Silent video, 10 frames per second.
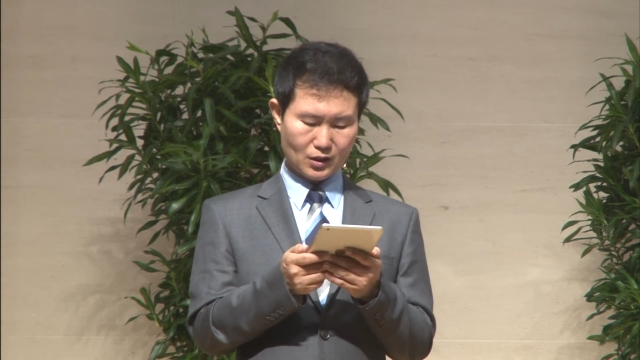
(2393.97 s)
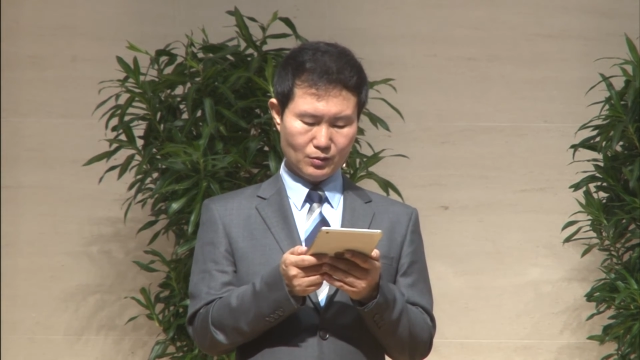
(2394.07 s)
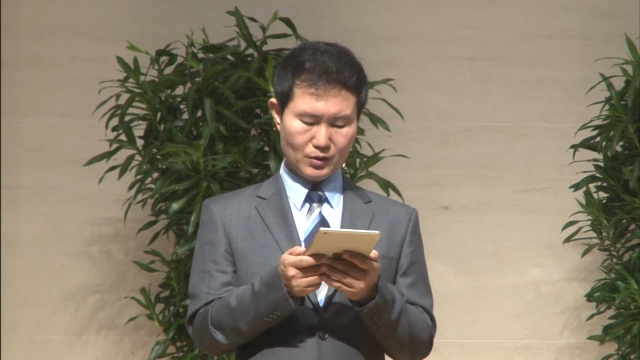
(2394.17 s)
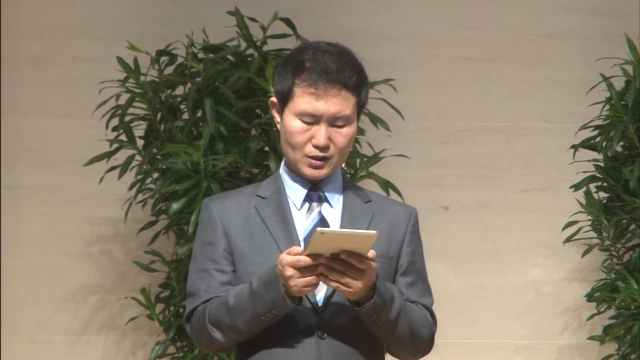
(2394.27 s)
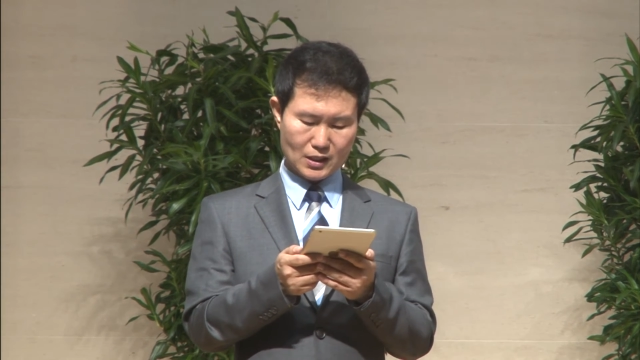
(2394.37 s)

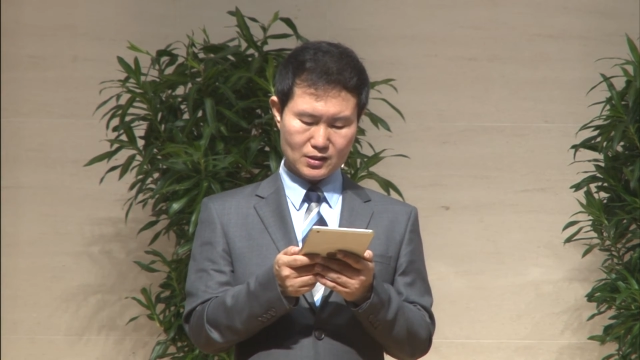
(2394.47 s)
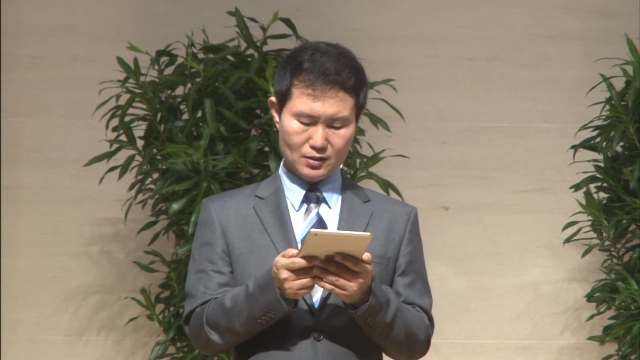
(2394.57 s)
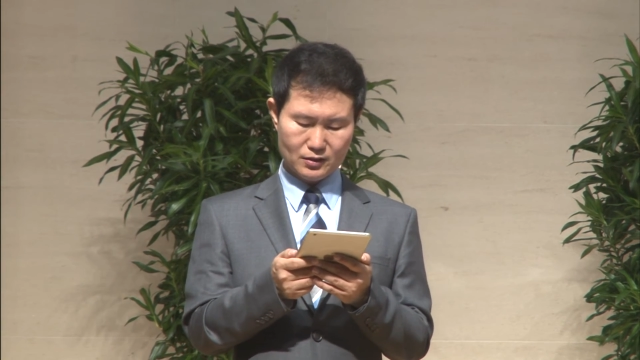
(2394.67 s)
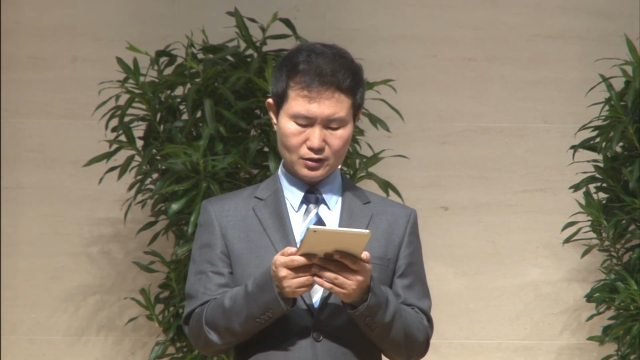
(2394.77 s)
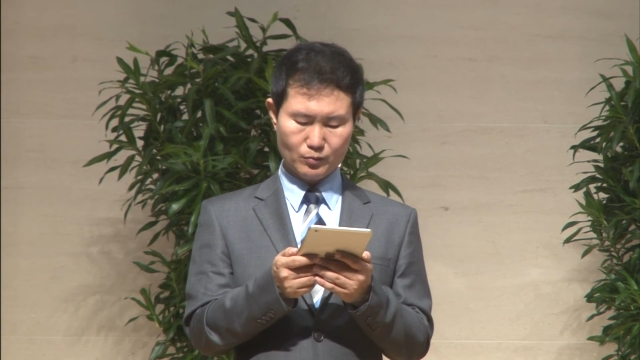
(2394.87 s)
이미
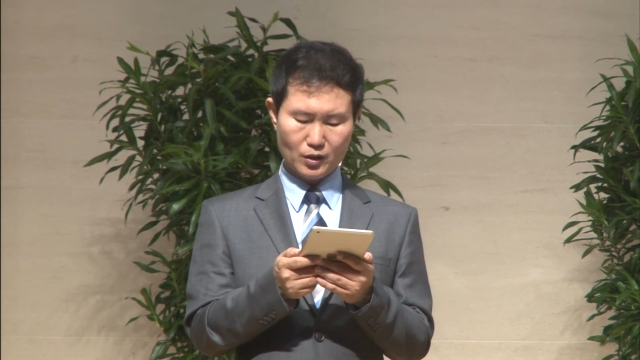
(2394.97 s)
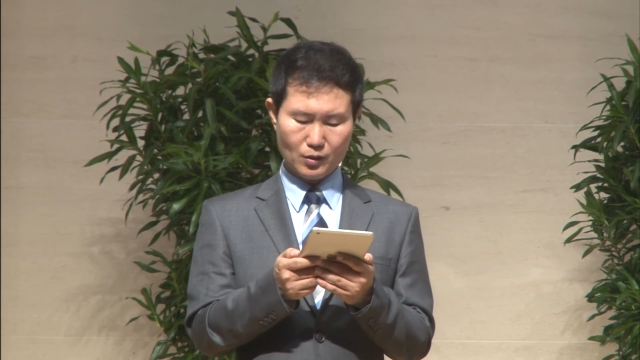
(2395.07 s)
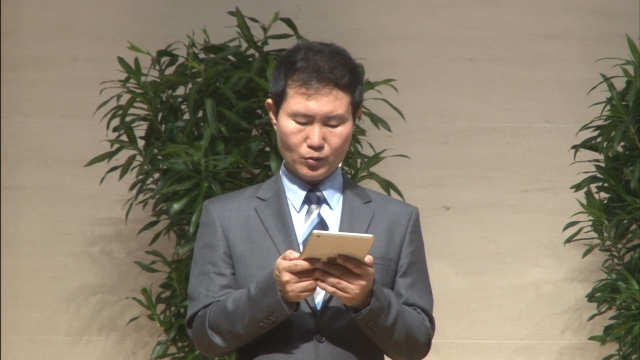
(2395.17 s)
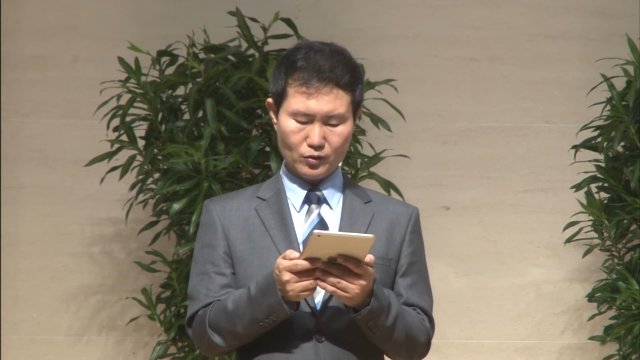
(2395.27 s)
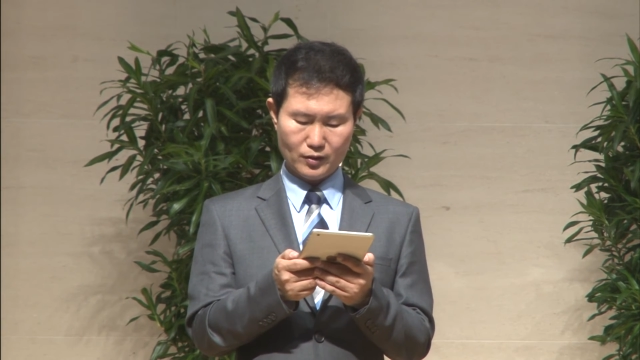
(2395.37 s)
자신을
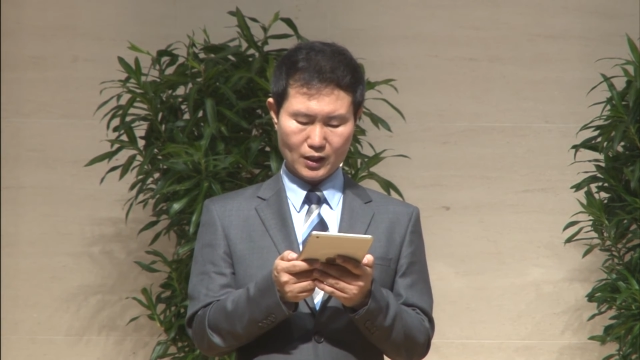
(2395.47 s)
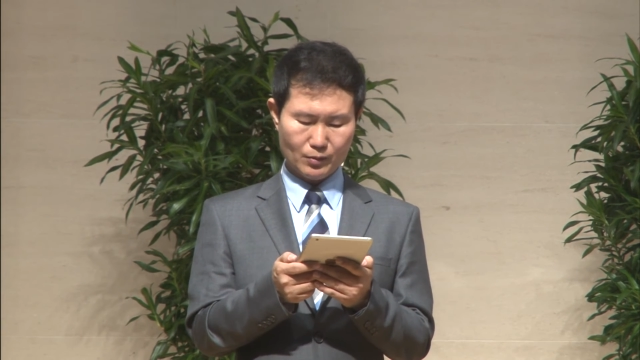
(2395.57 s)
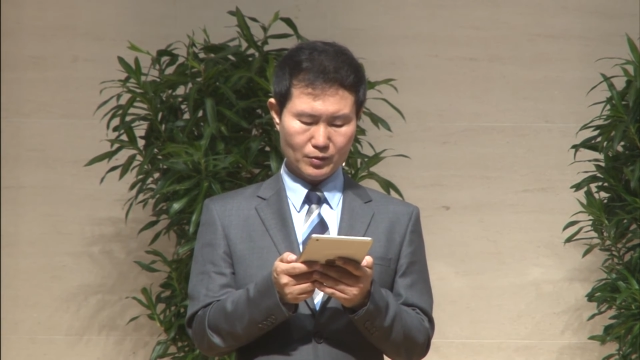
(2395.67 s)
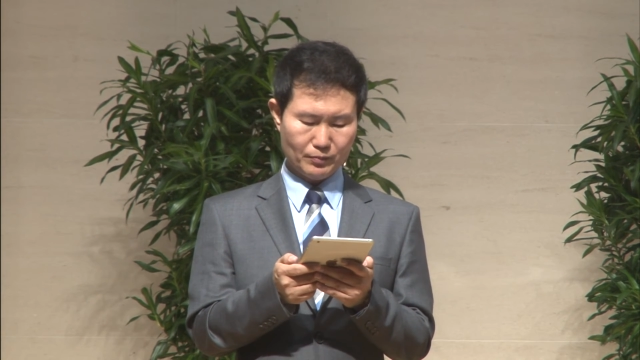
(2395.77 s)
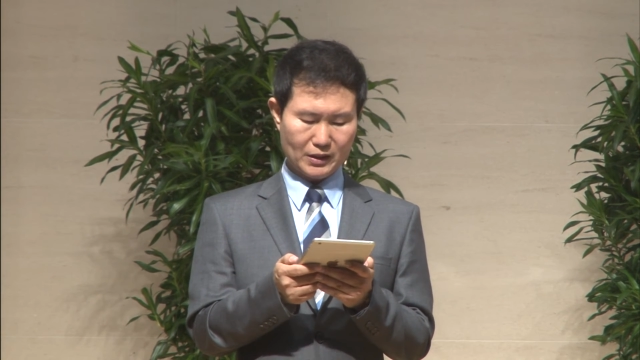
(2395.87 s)
증명해 보인
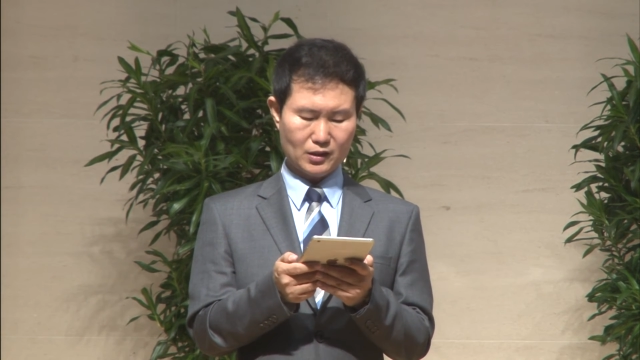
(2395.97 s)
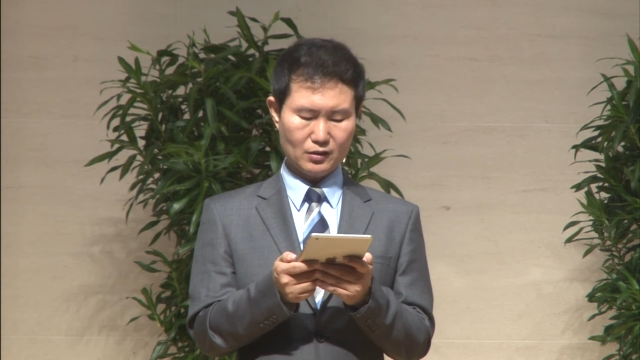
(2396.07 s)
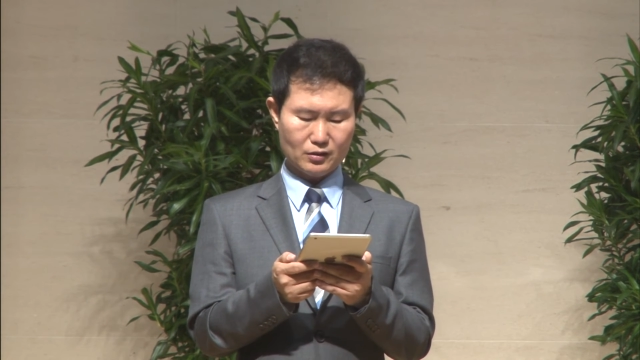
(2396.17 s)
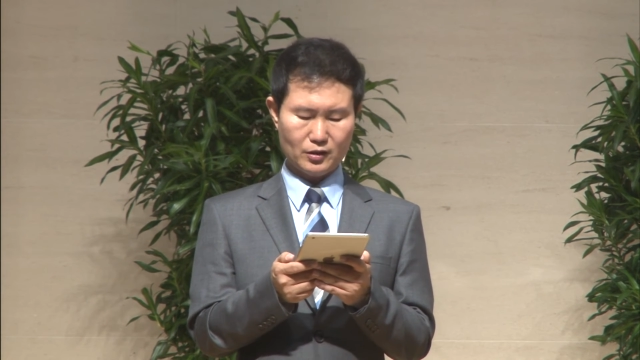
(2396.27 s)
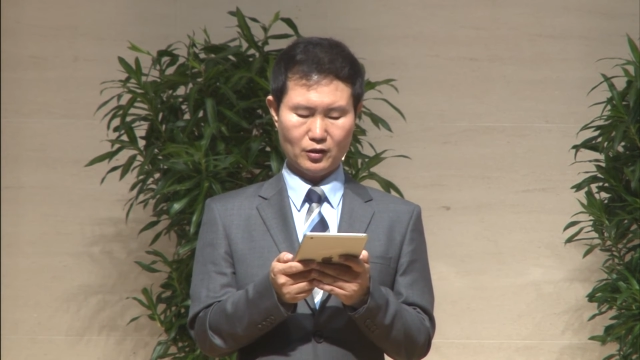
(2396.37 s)
사람을
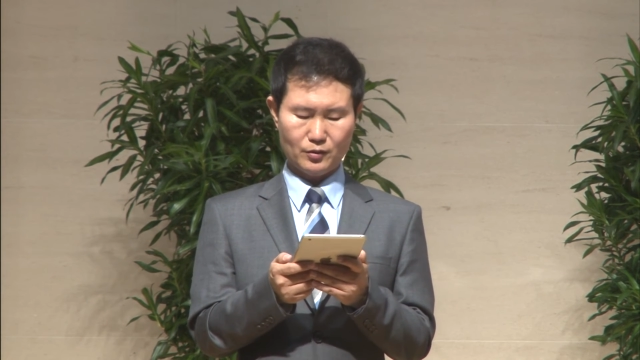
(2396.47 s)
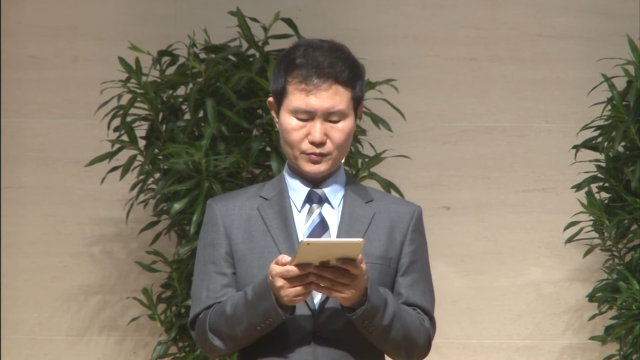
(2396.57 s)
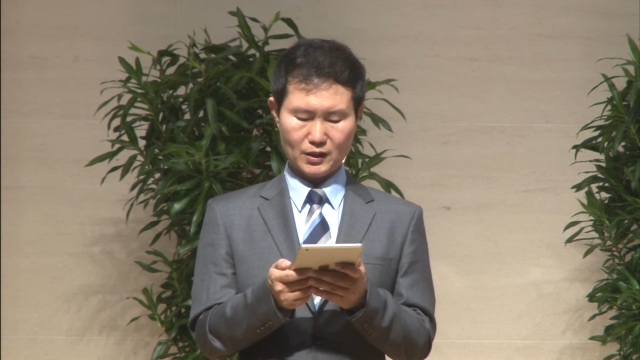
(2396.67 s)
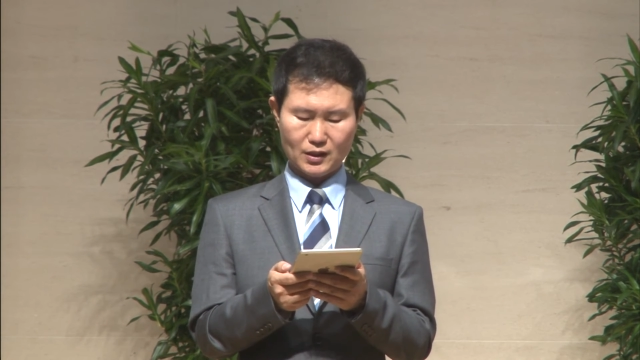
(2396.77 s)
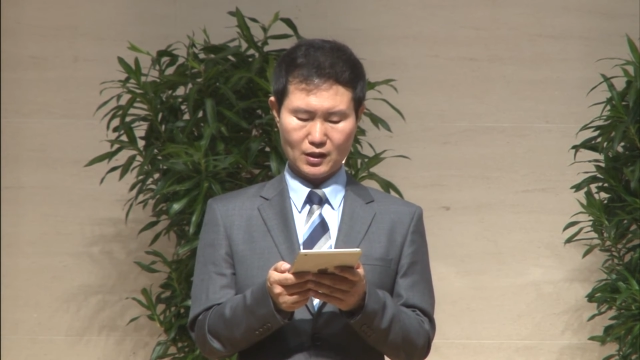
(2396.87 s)
믿기는 그리
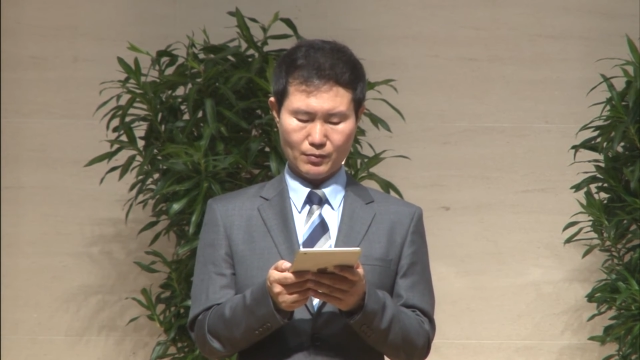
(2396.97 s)
어렵지 않다.